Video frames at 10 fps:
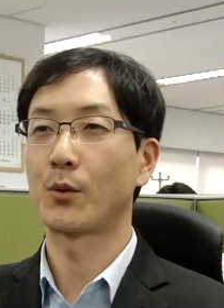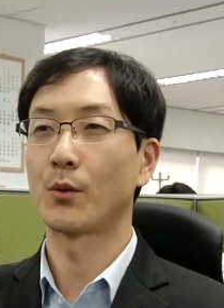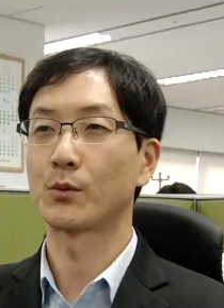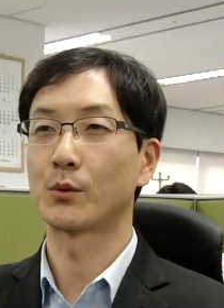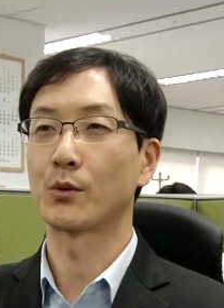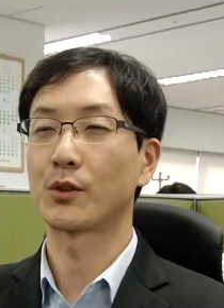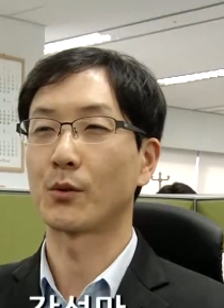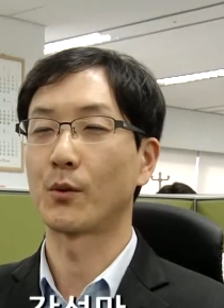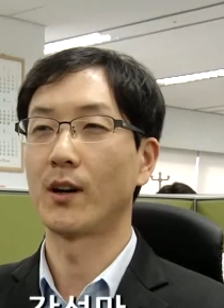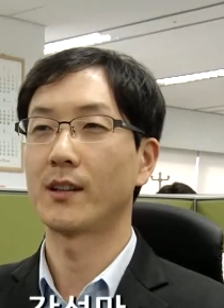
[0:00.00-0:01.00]

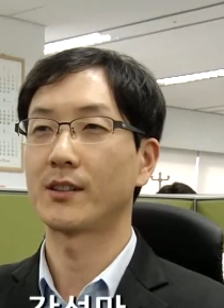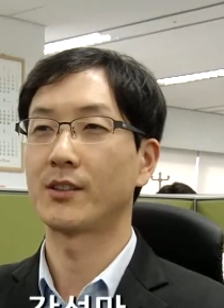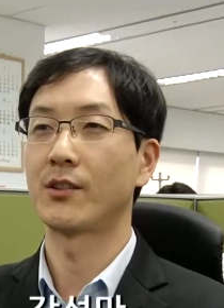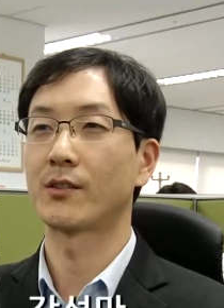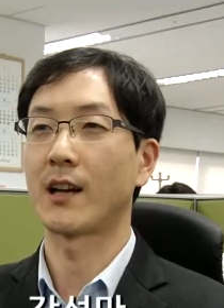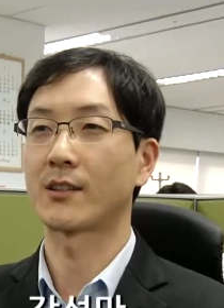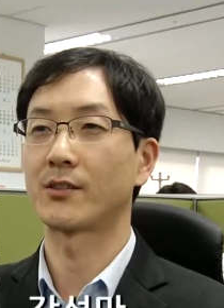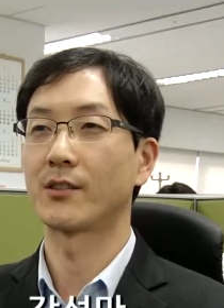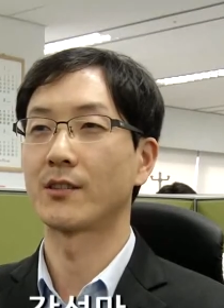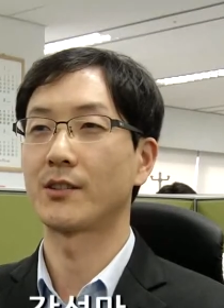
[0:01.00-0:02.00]
고용노동청과 지역
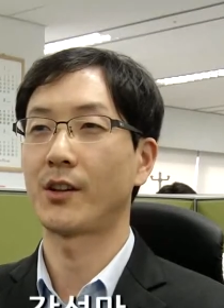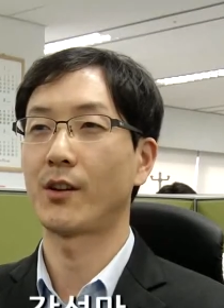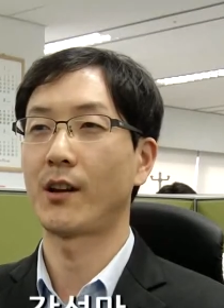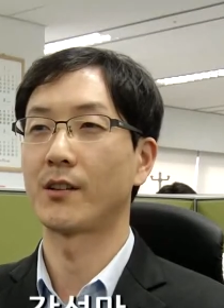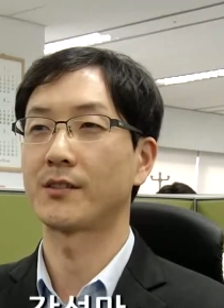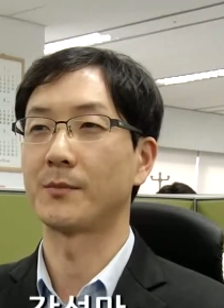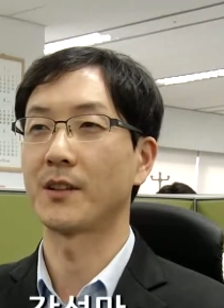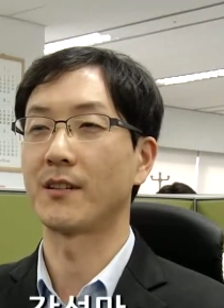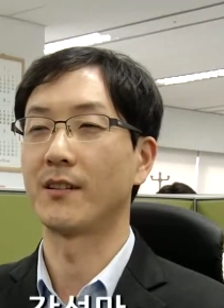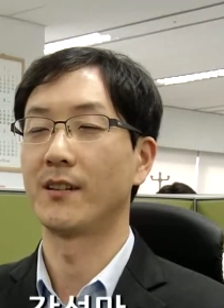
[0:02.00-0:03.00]
약정을
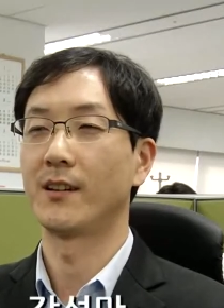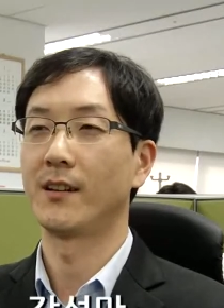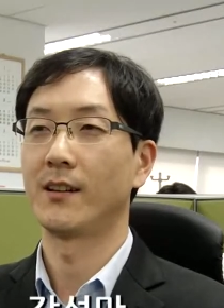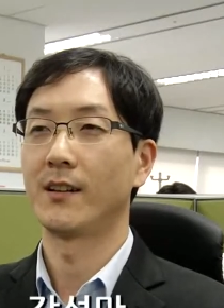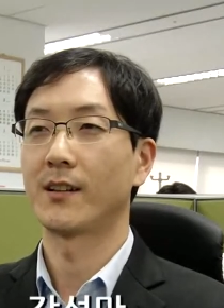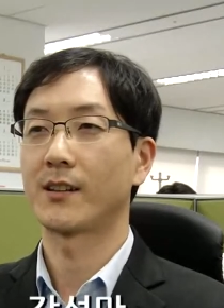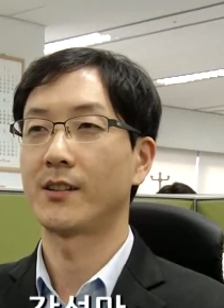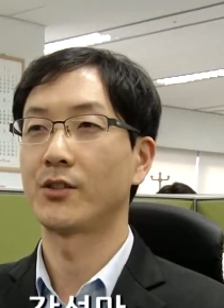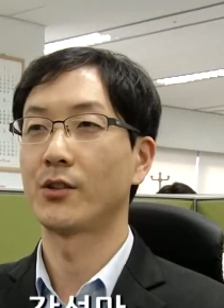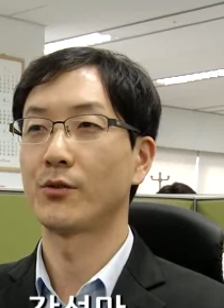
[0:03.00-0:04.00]
체결하였으며
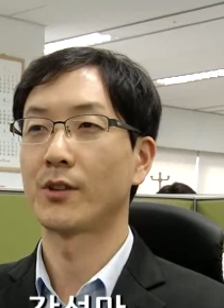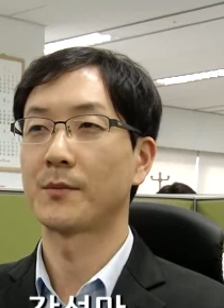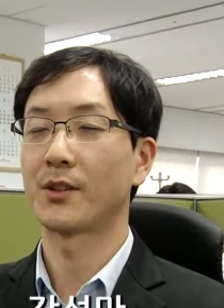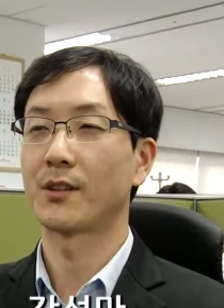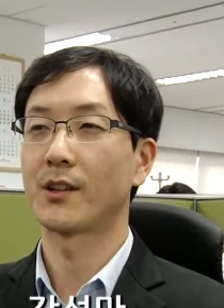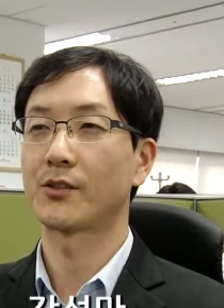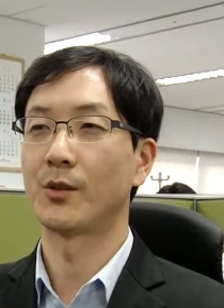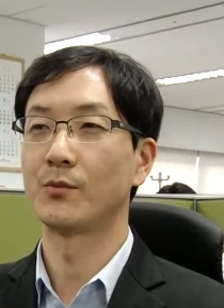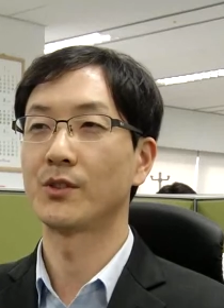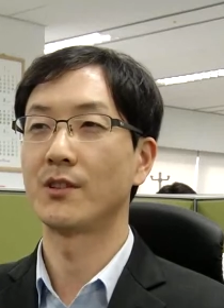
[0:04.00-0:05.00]
기전융합설계
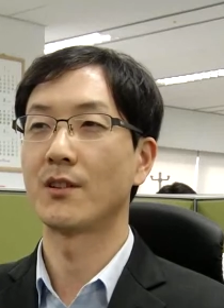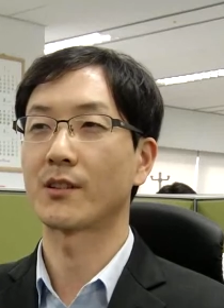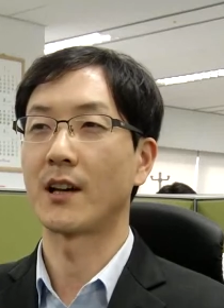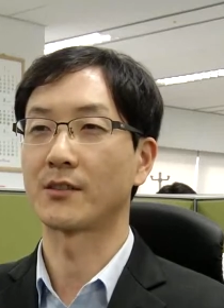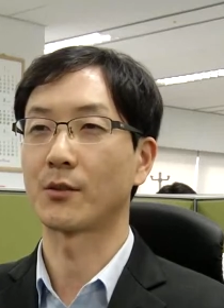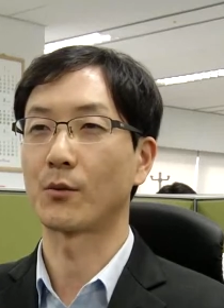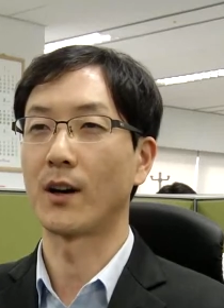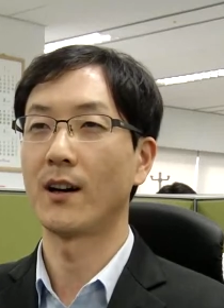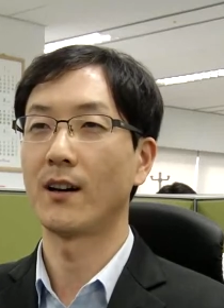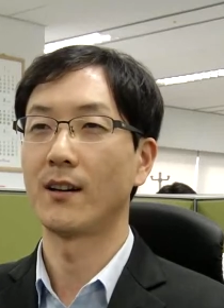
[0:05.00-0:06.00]
전문 인력
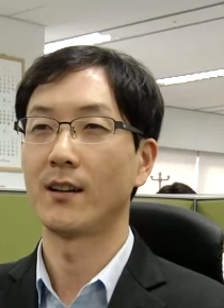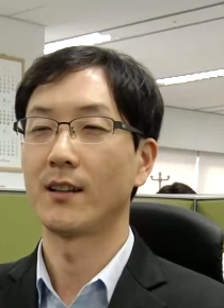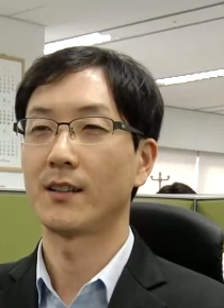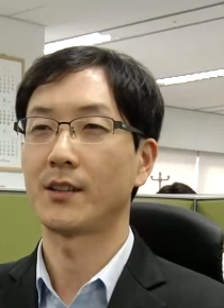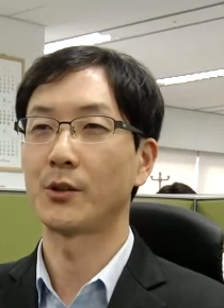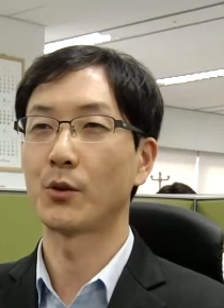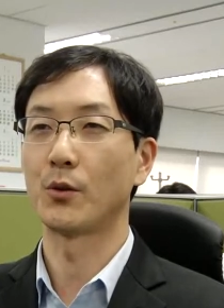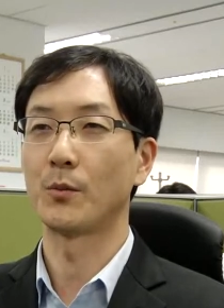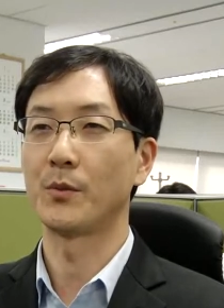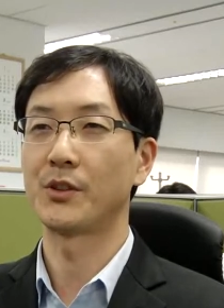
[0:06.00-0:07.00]
양성과
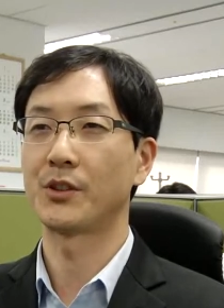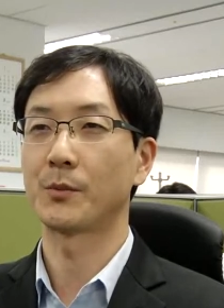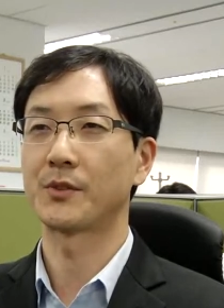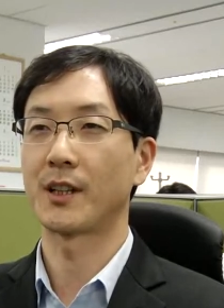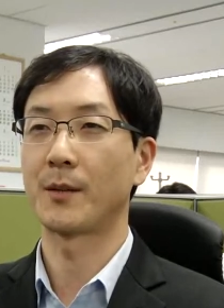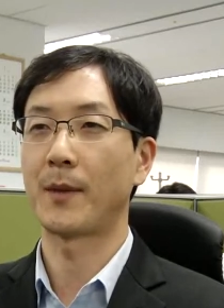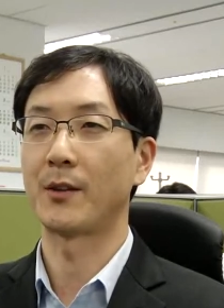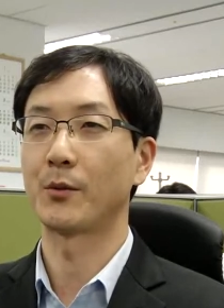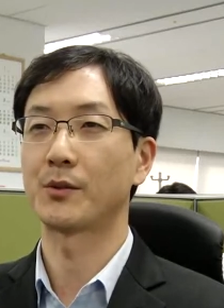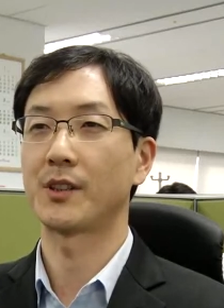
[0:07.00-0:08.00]
대졸 및 취업자
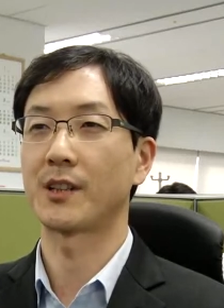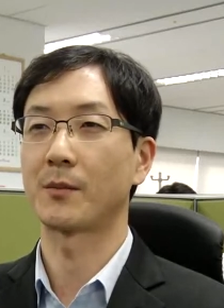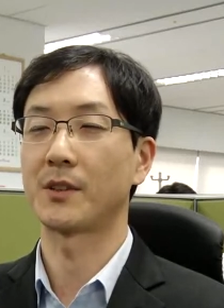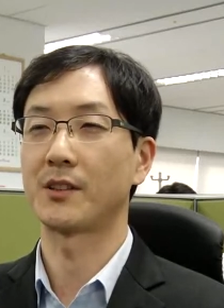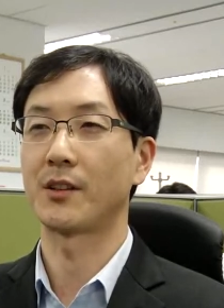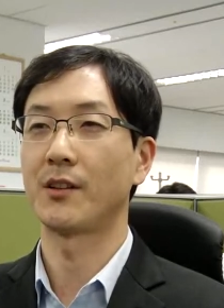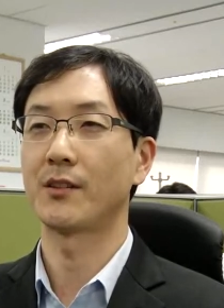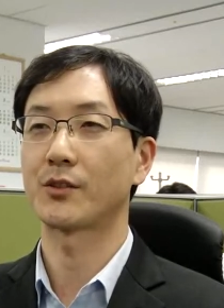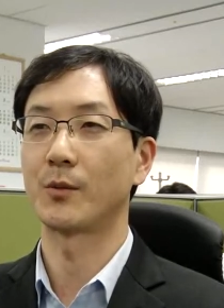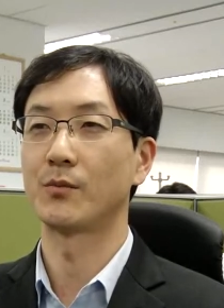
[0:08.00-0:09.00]
반도체 장비 제어
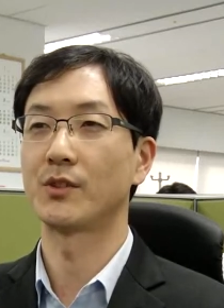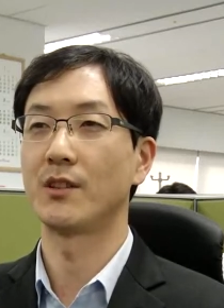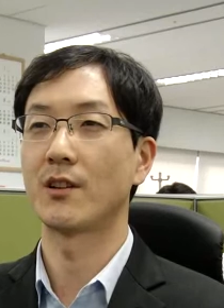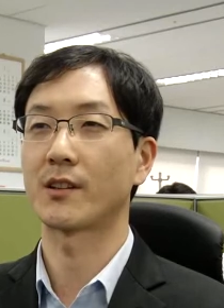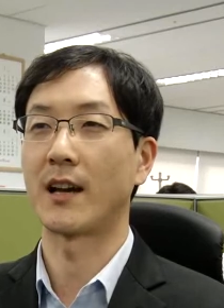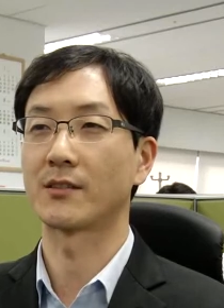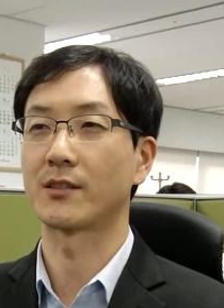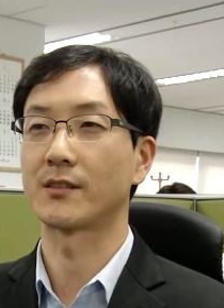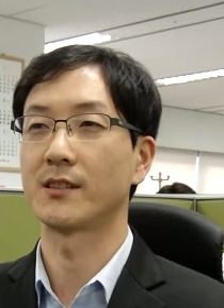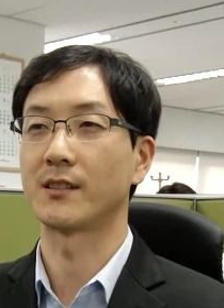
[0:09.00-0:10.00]
전문 인력
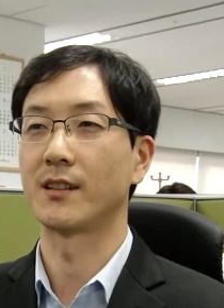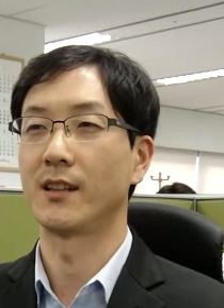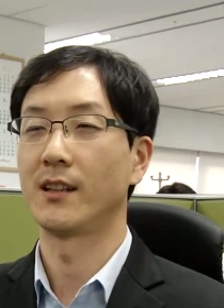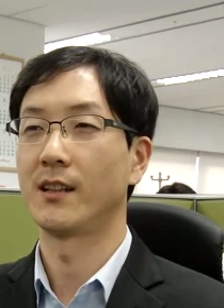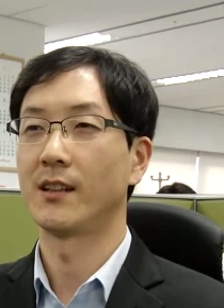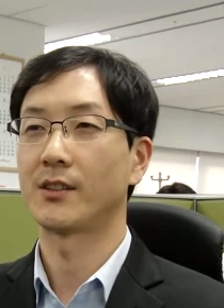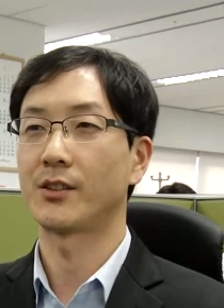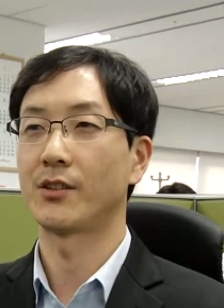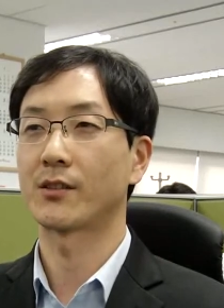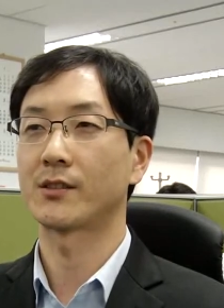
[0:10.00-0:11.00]
양성 등
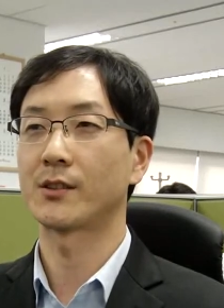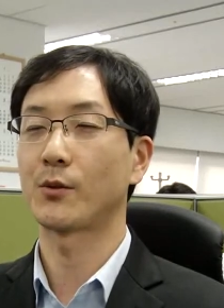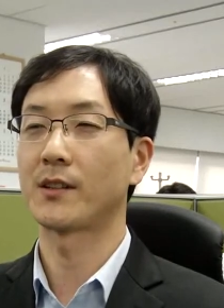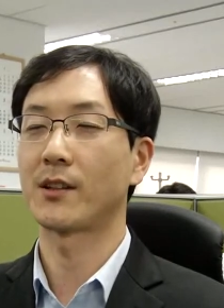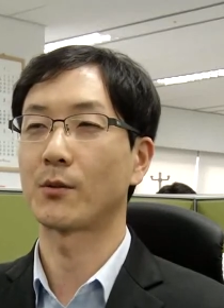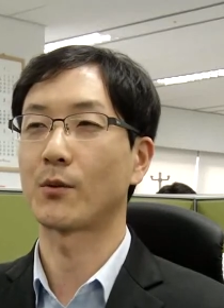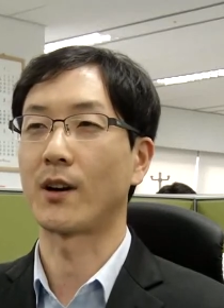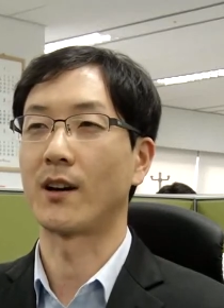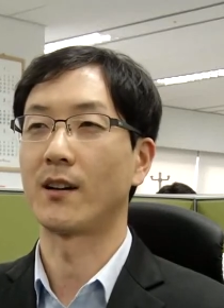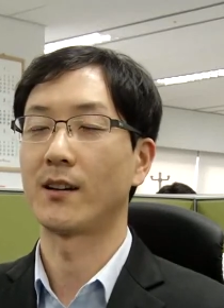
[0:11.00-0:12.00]
지역 특화
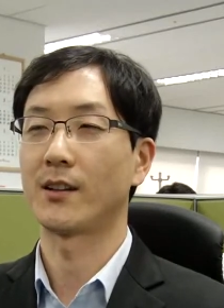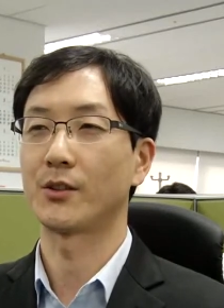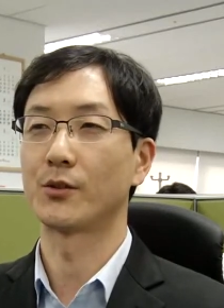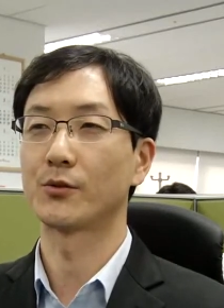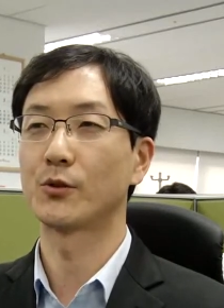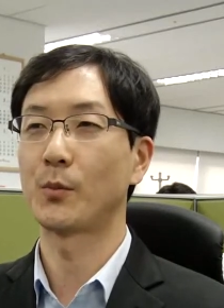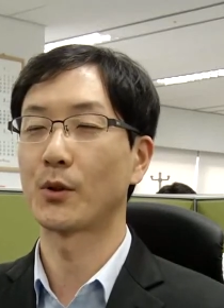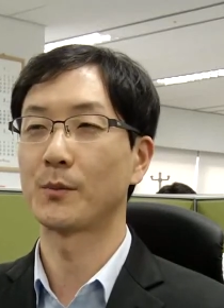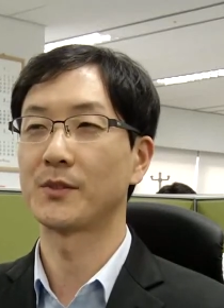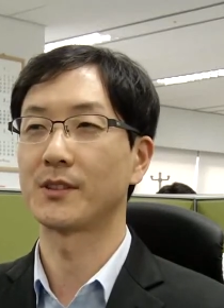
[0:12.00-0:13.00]
사업과 연구
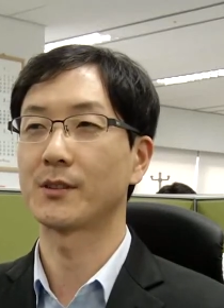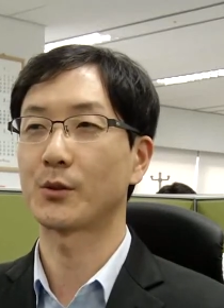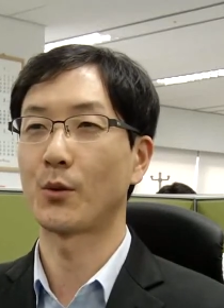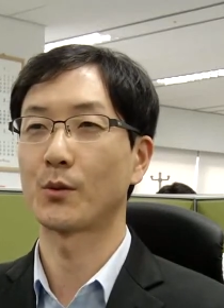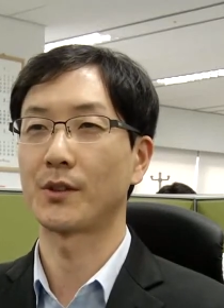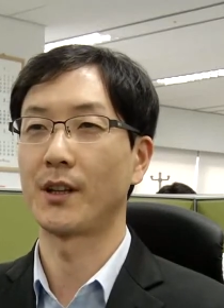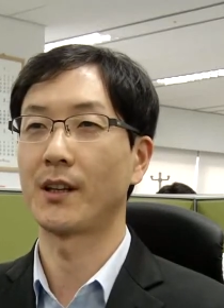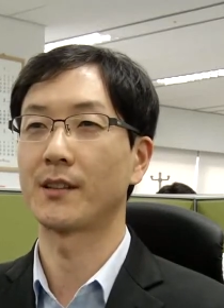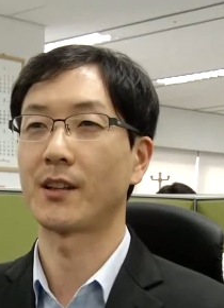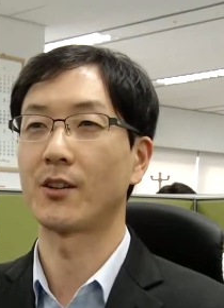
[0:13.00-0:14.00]
포럼 등 총 네
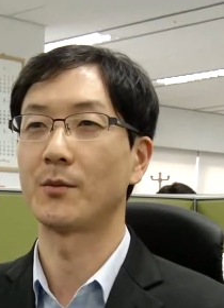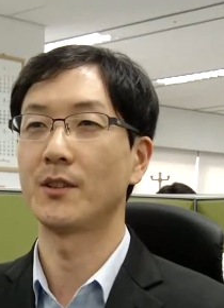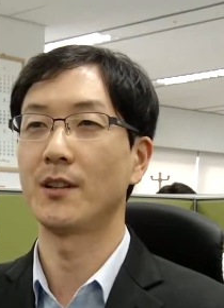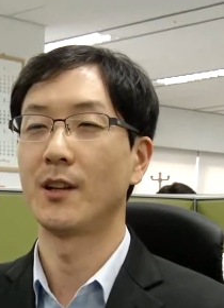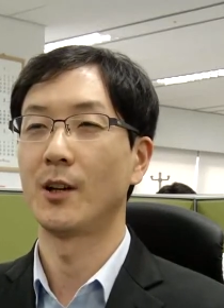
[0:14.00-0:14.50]
개 사업을